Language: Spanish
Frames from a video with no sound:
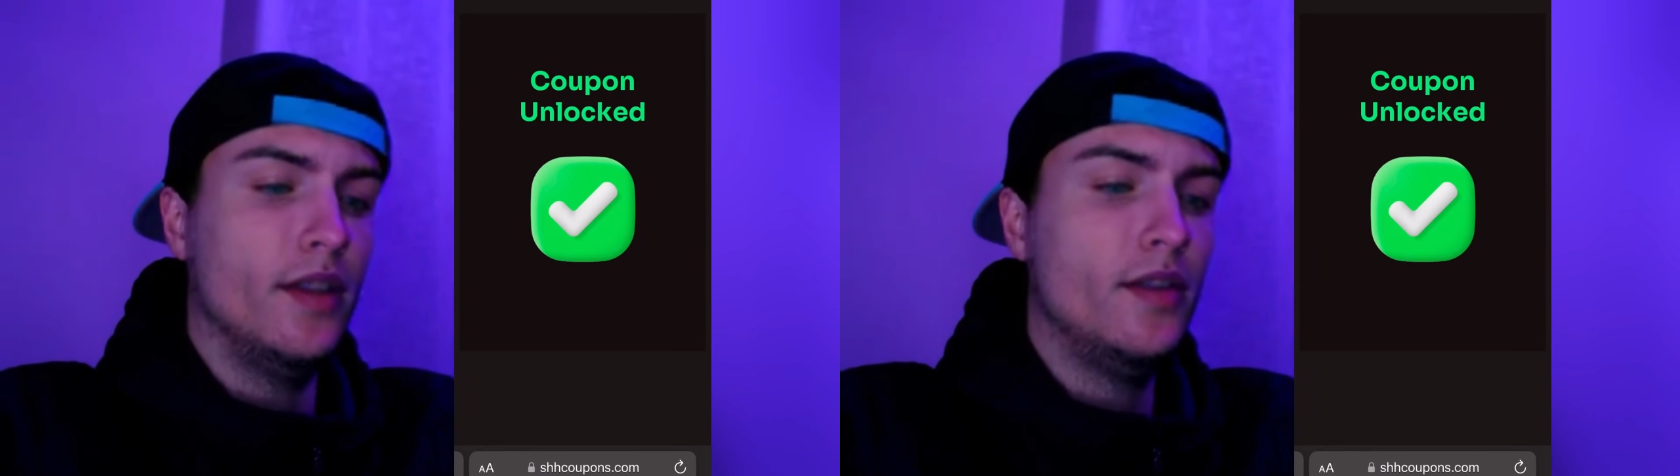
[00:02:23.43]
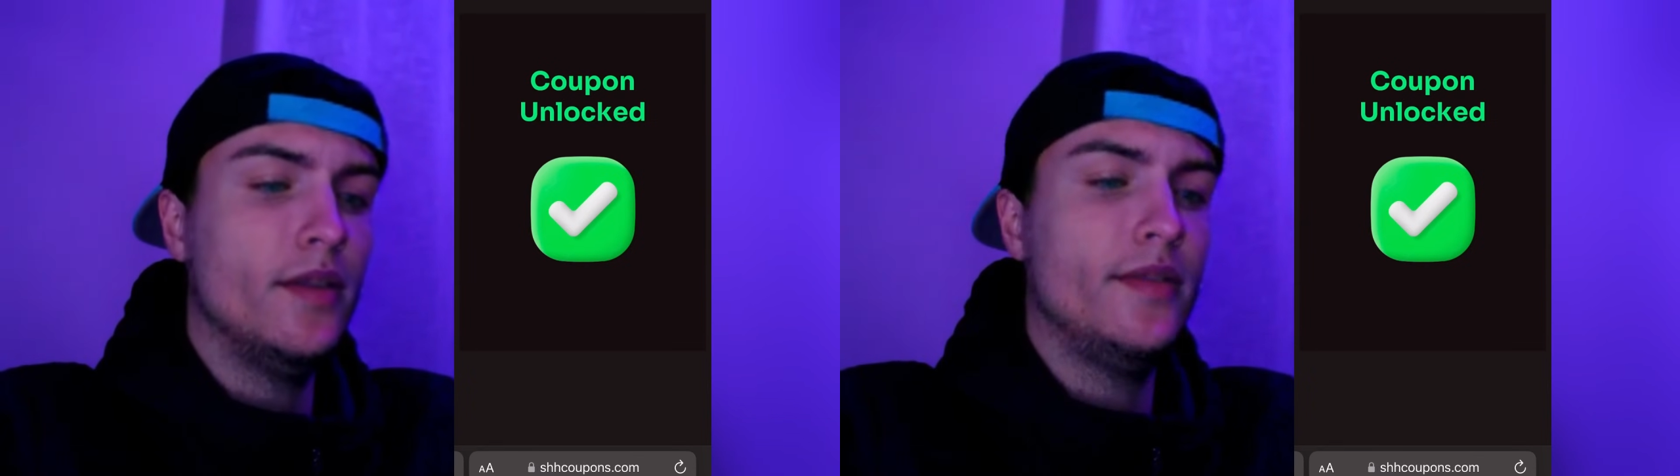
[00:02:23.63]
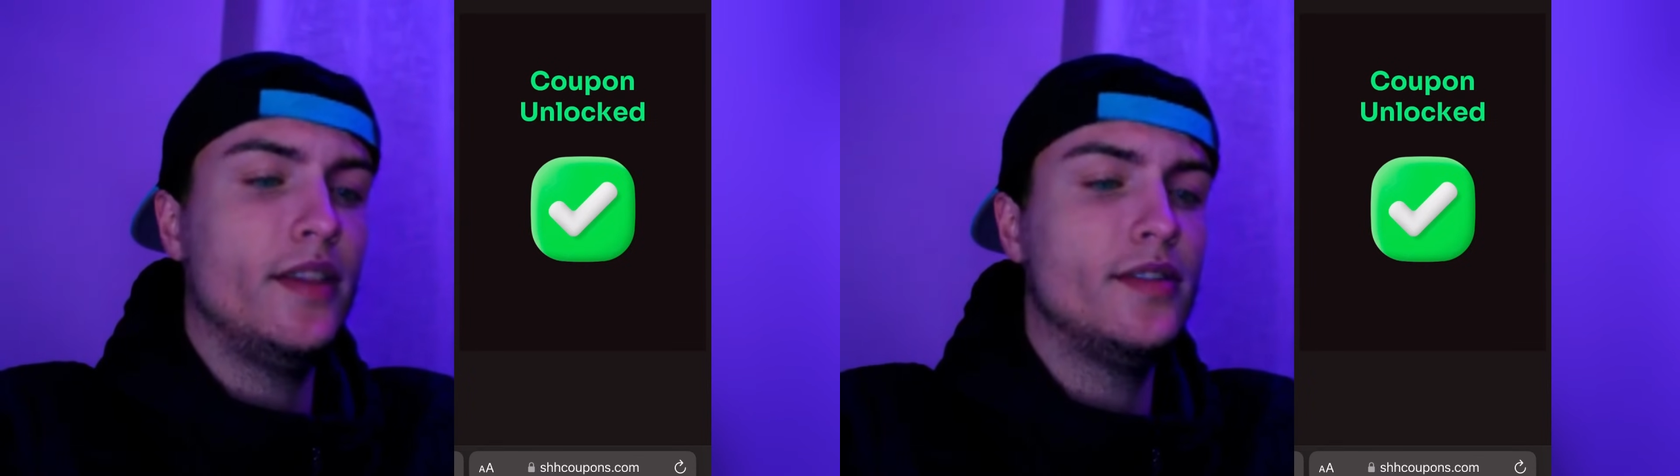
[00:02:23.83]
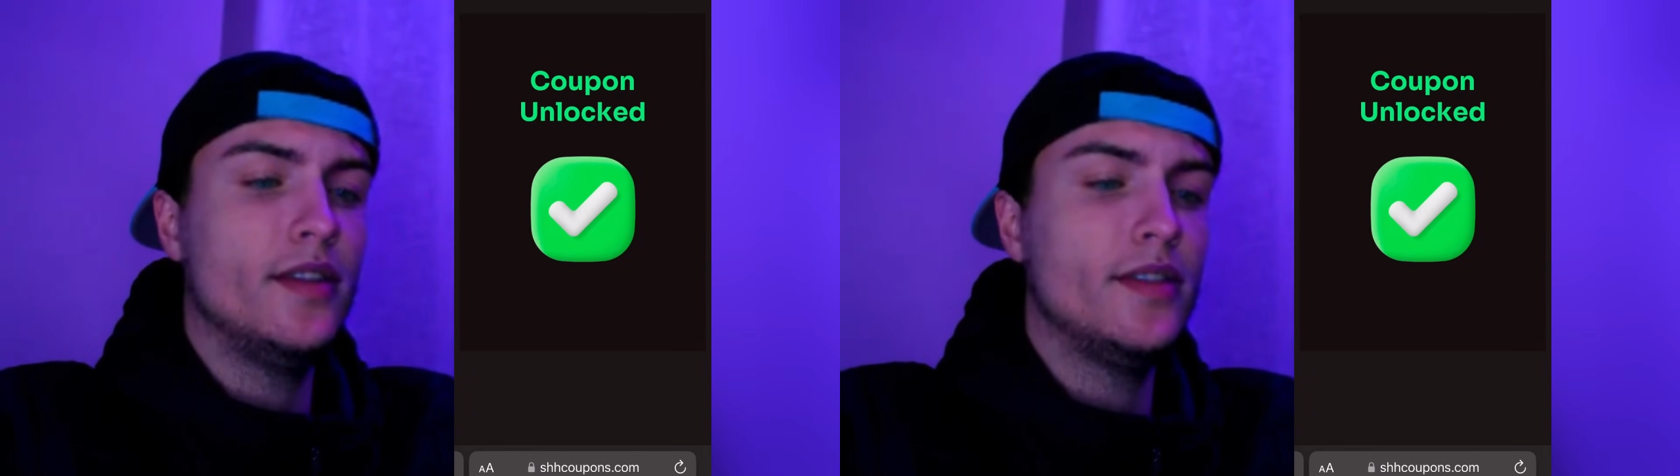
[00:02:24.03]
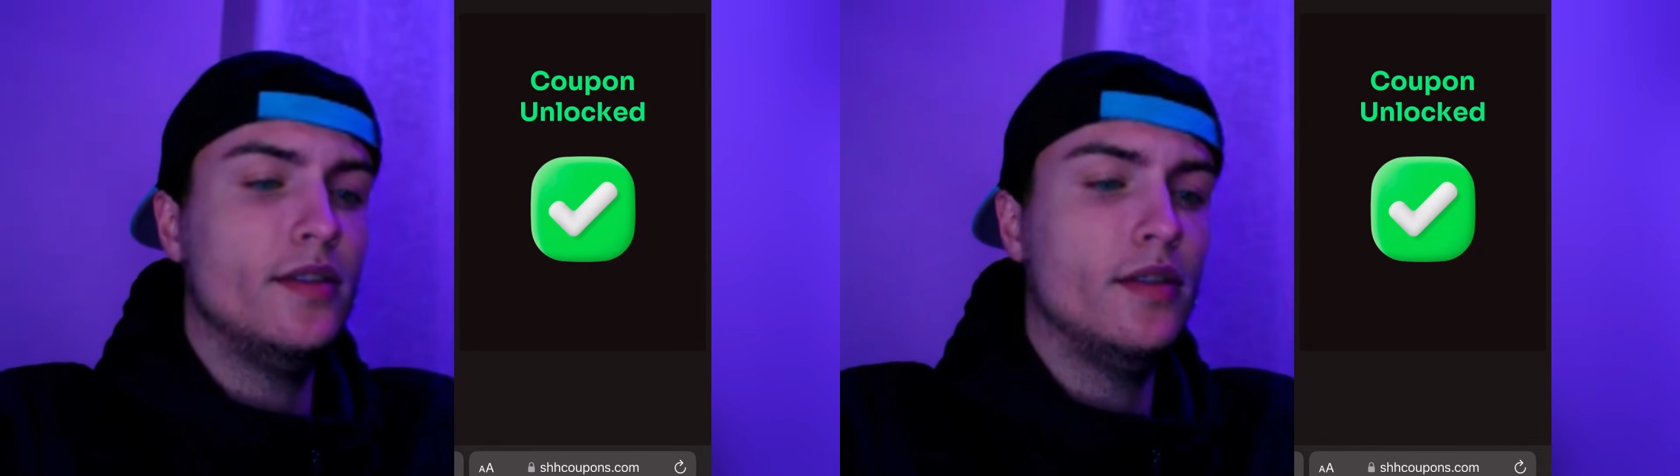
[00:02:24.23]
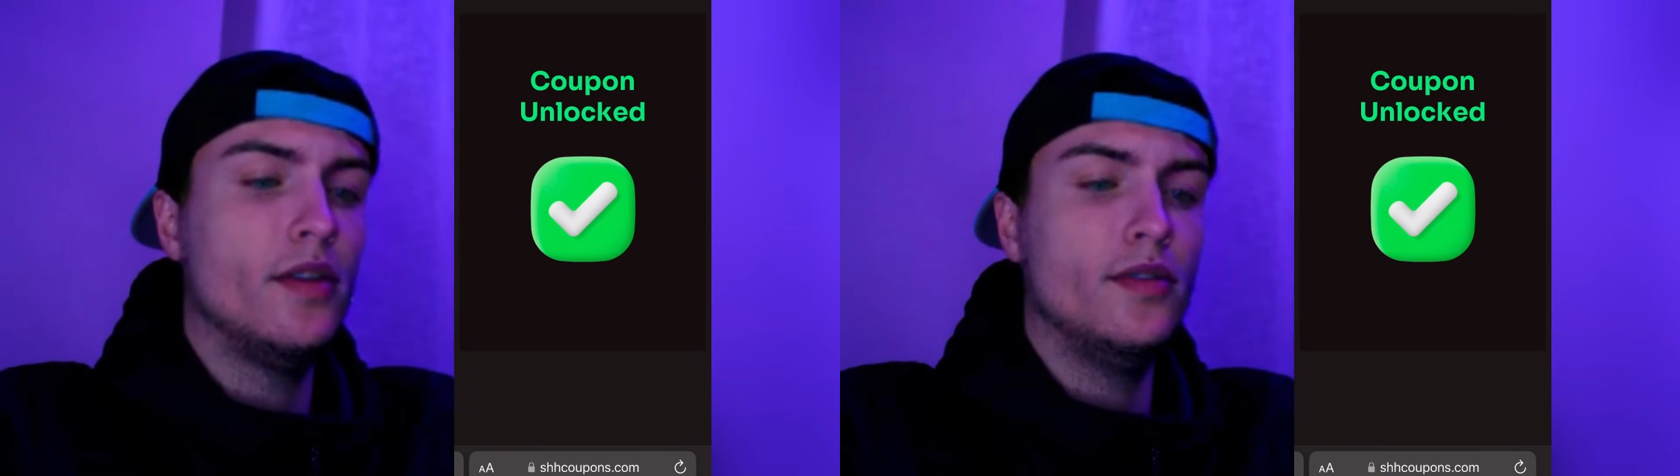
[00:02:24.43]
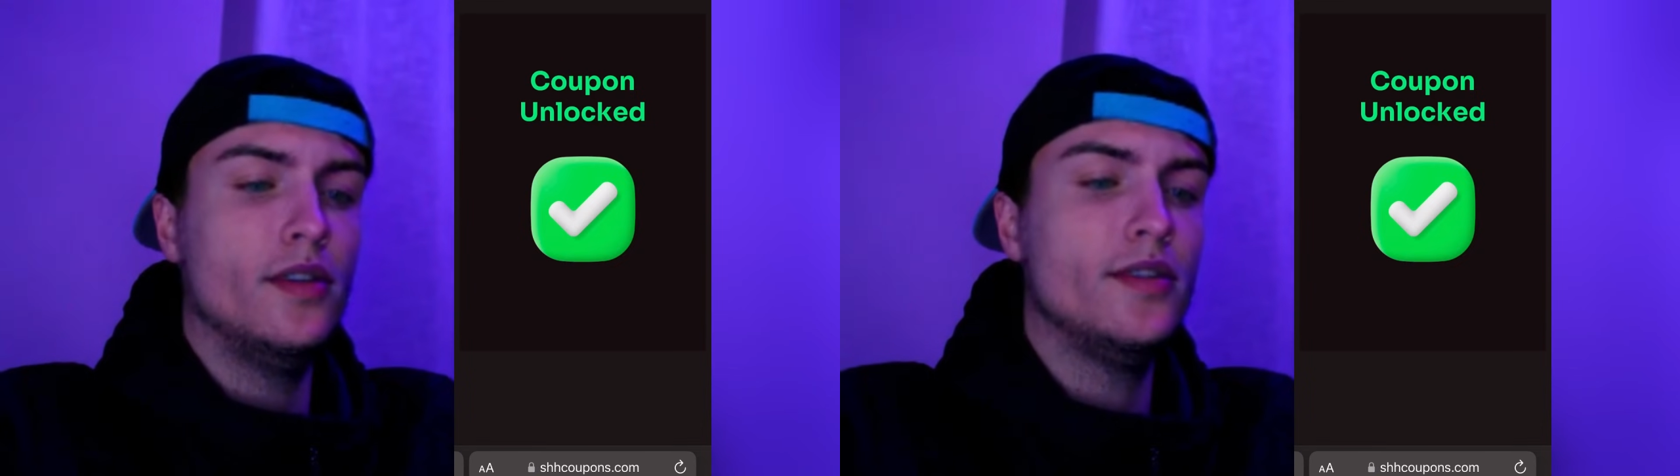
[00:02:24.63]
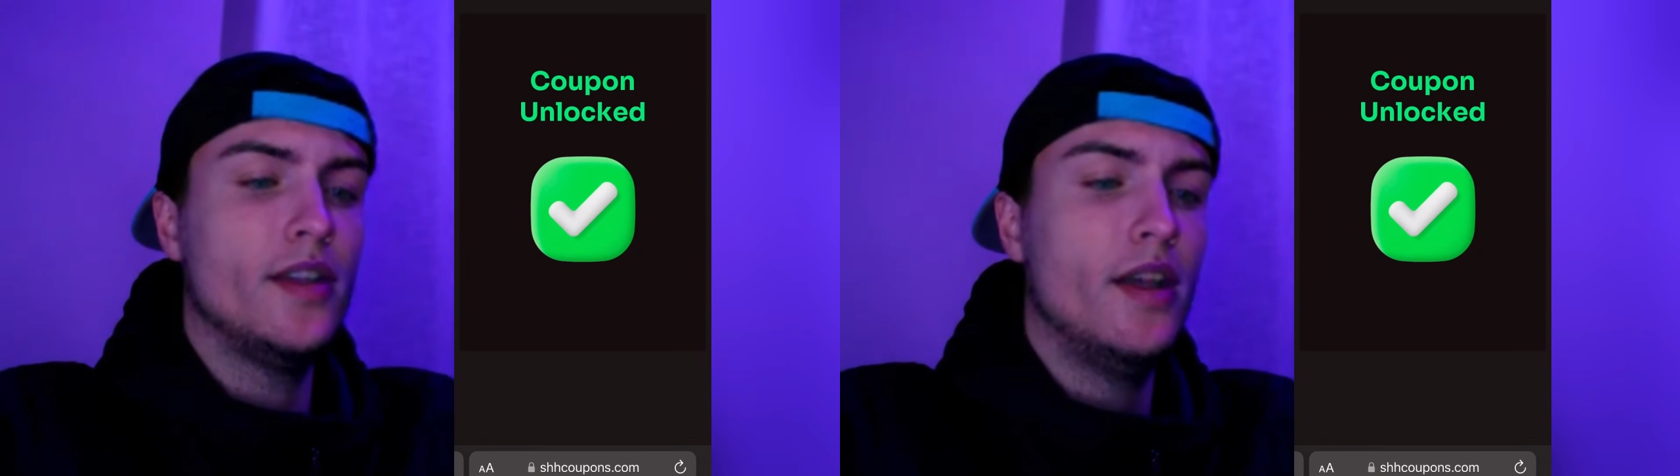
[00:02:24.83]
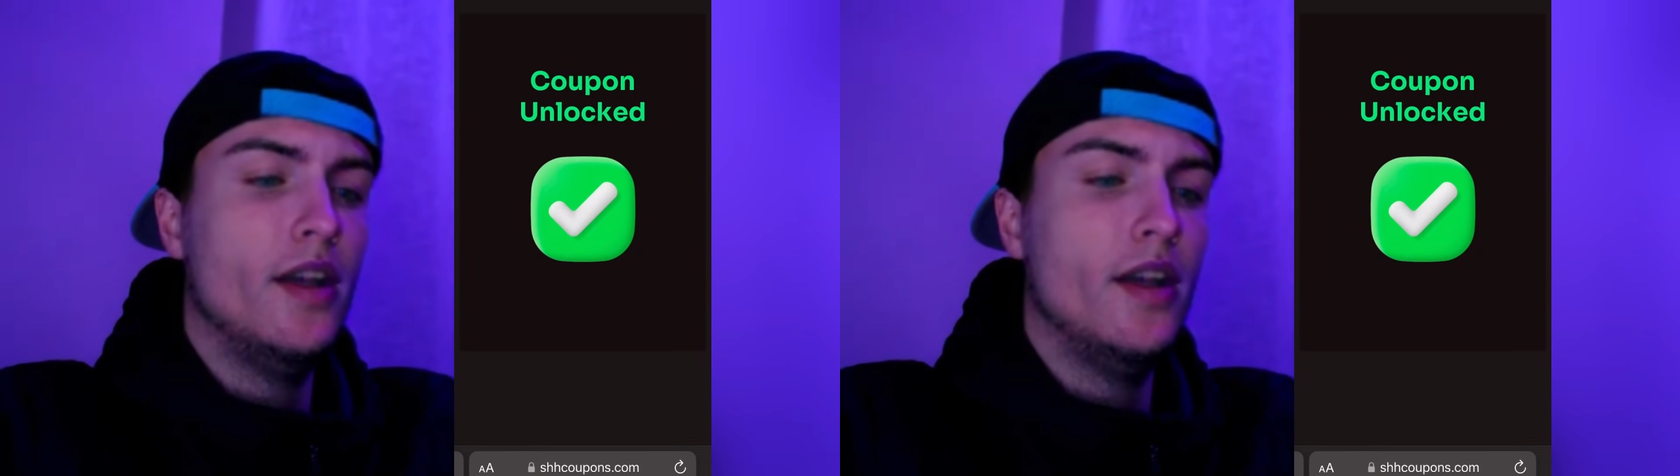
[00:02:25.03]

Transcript: Y una vez hecho eso, con dos,